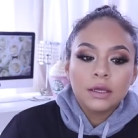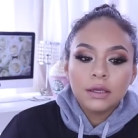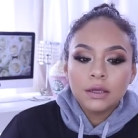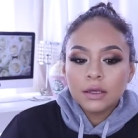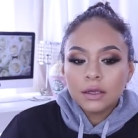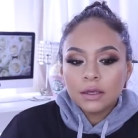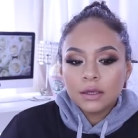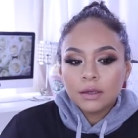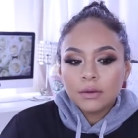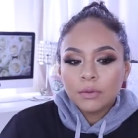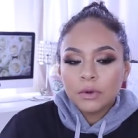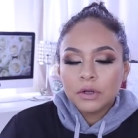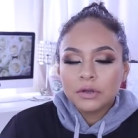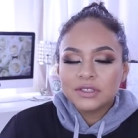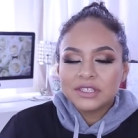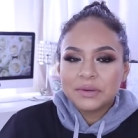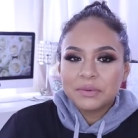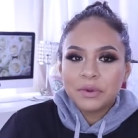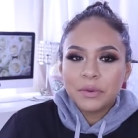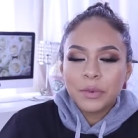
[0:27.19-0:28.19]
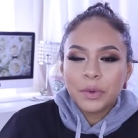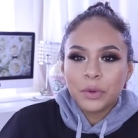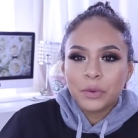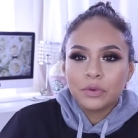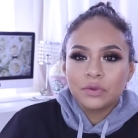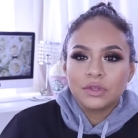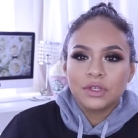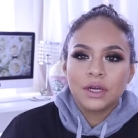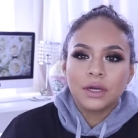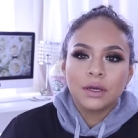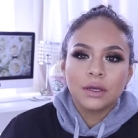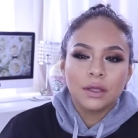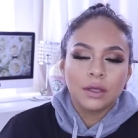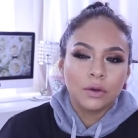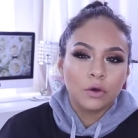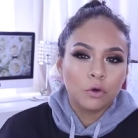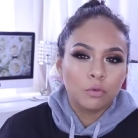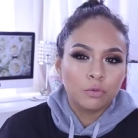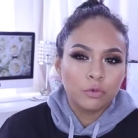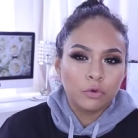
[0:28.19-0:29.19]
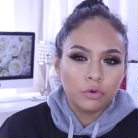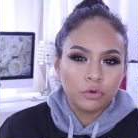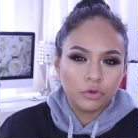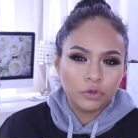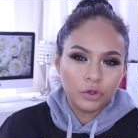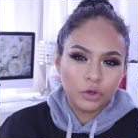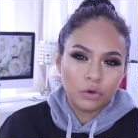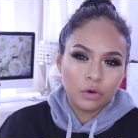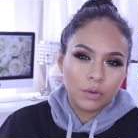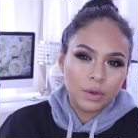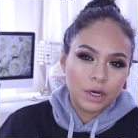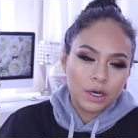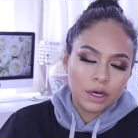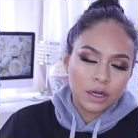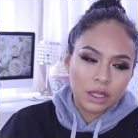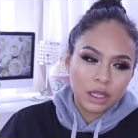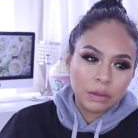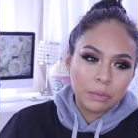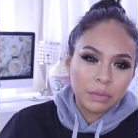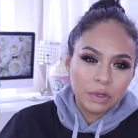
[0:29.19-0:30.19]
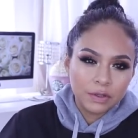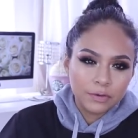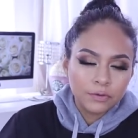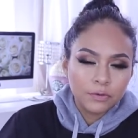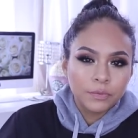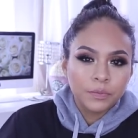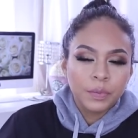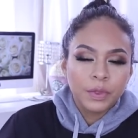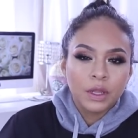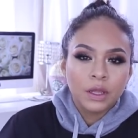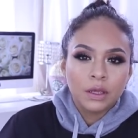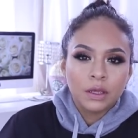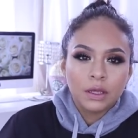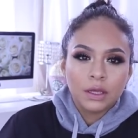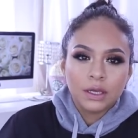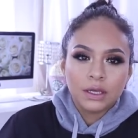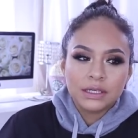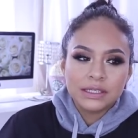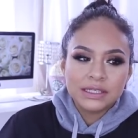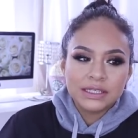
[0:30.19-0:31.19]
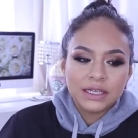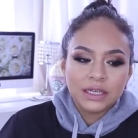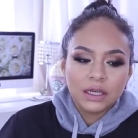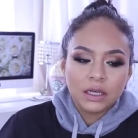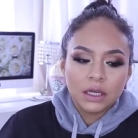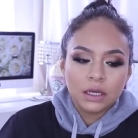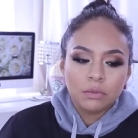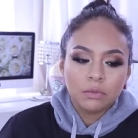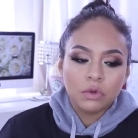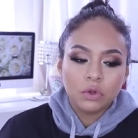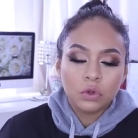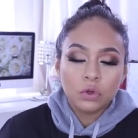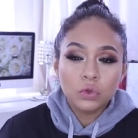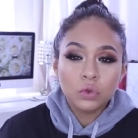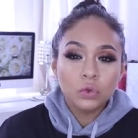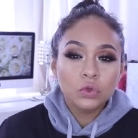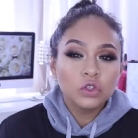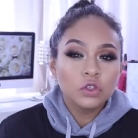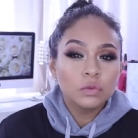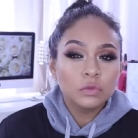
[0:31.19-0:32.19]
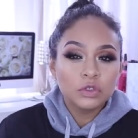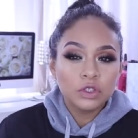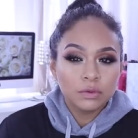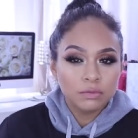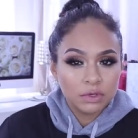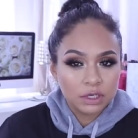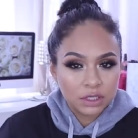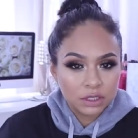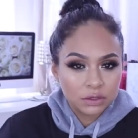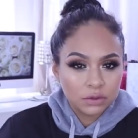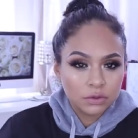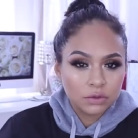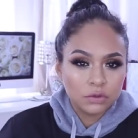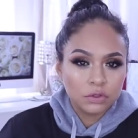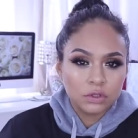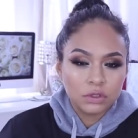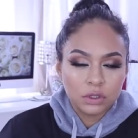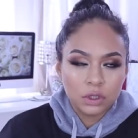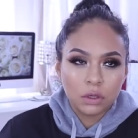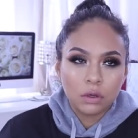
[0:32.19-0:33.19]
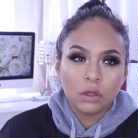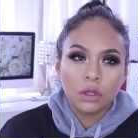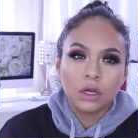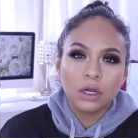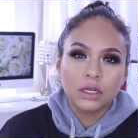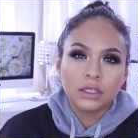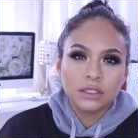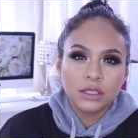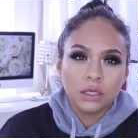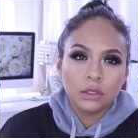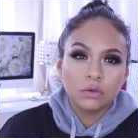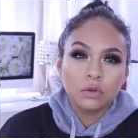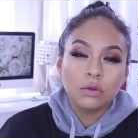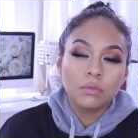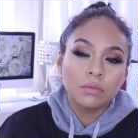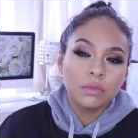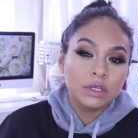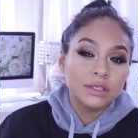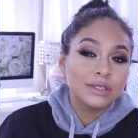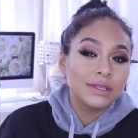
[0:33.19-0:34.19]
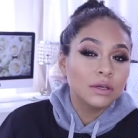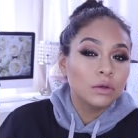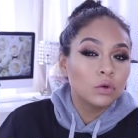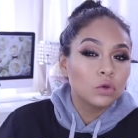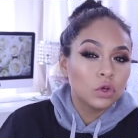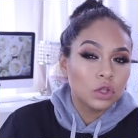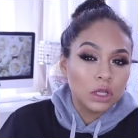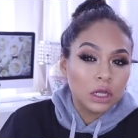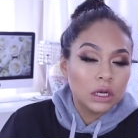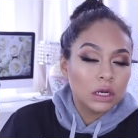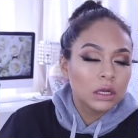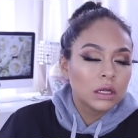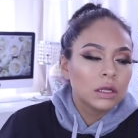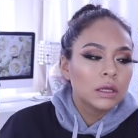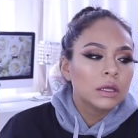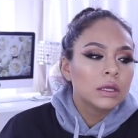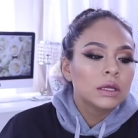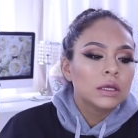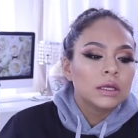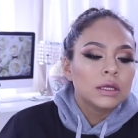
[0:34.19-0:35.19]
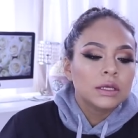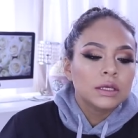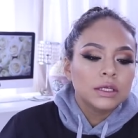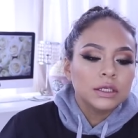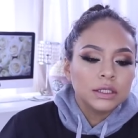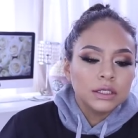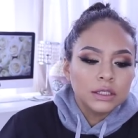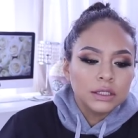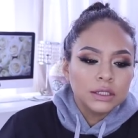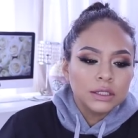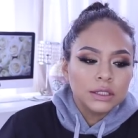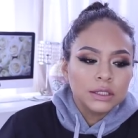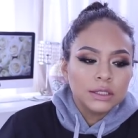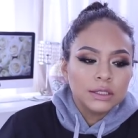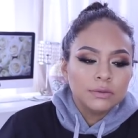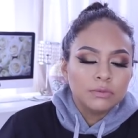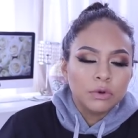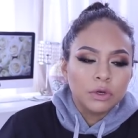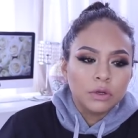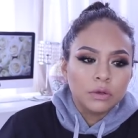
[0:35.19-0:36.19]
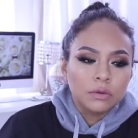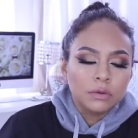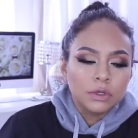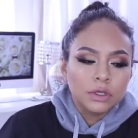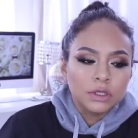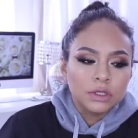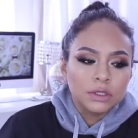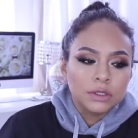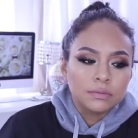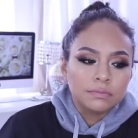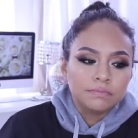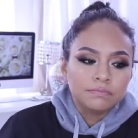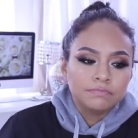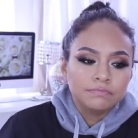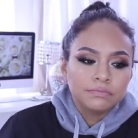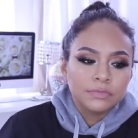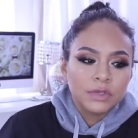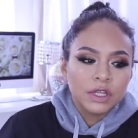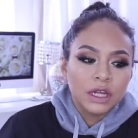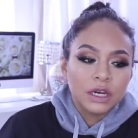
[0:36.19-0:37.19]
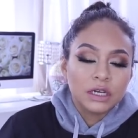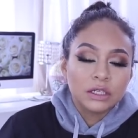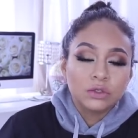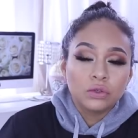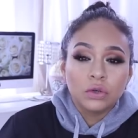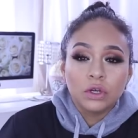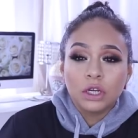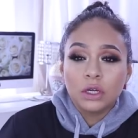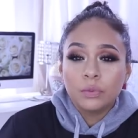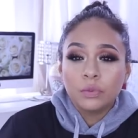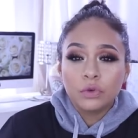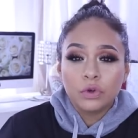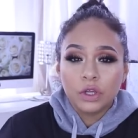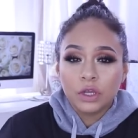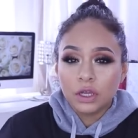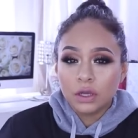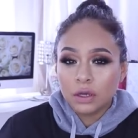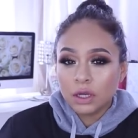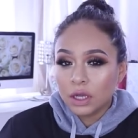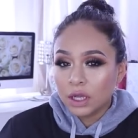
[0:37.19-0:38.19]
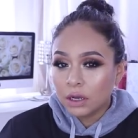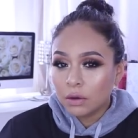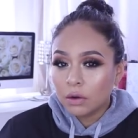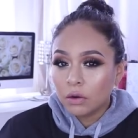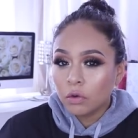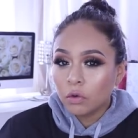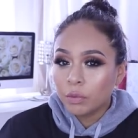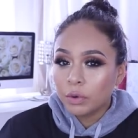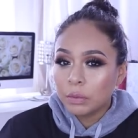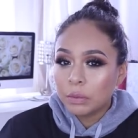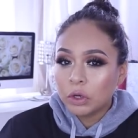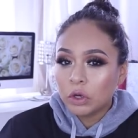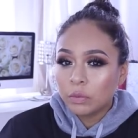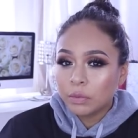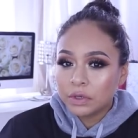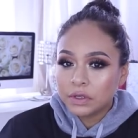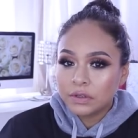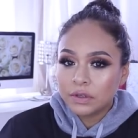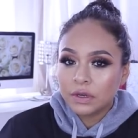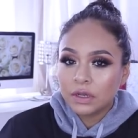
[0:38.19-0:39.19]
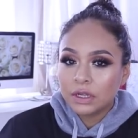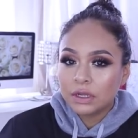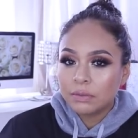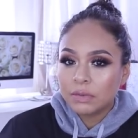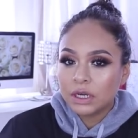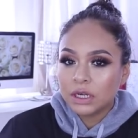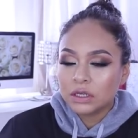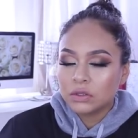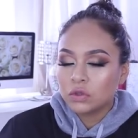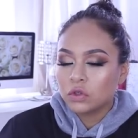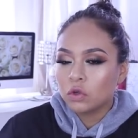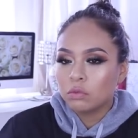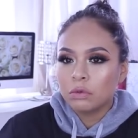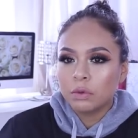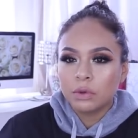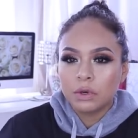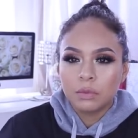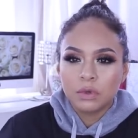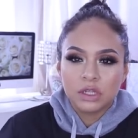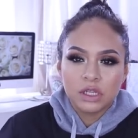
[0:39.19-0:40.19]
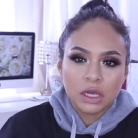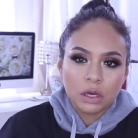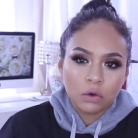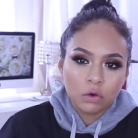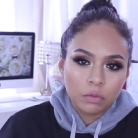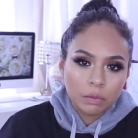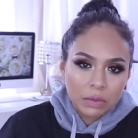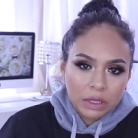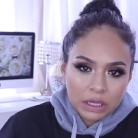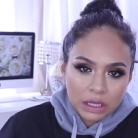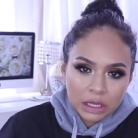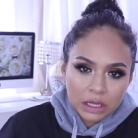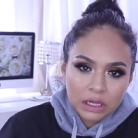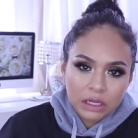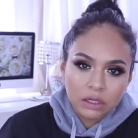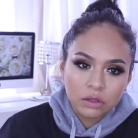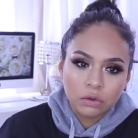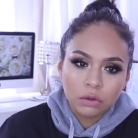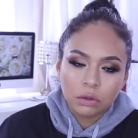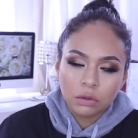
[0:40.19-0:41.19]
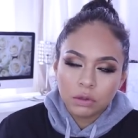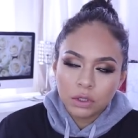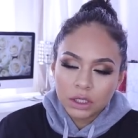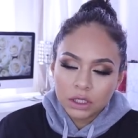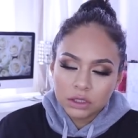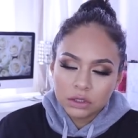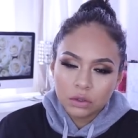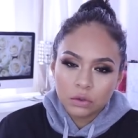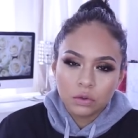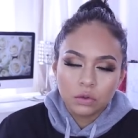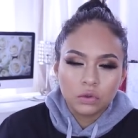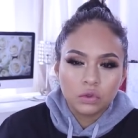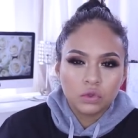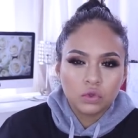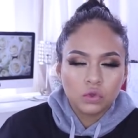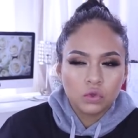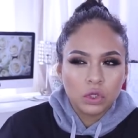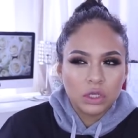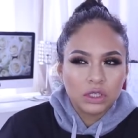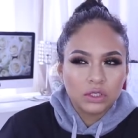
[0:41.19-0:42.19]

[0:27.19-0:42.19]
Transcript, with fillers: Y bueno, siempre me preguntan que cómo llego a bajar de peso. Este, en mis dos últimos embarazos yo he estado adelgazando en vez de engordar. Y bueno, em, la razón era porque en los primeros meses en el embarazo no me permitía comer y todo eso, los,